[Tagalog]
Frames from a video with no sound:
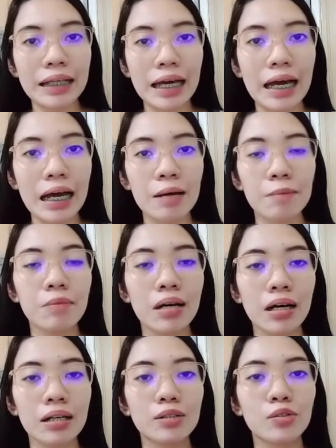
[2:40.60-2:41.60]
na
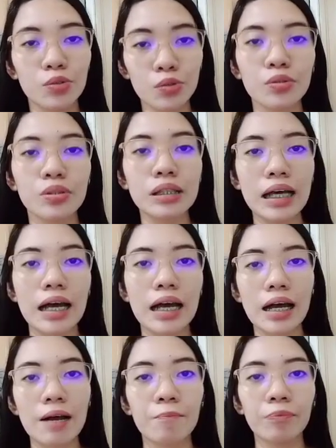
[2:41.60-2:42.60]
magsusuot
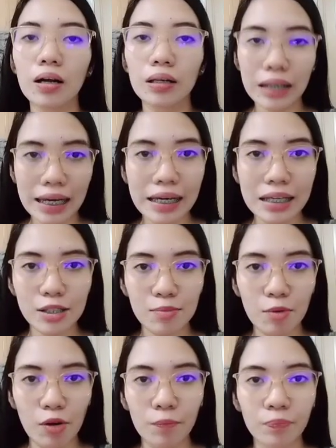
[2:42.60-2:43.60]
sa clients
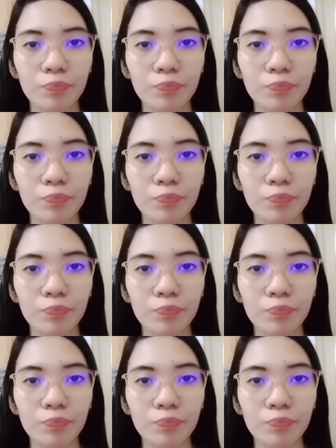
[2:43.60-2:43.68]
mo.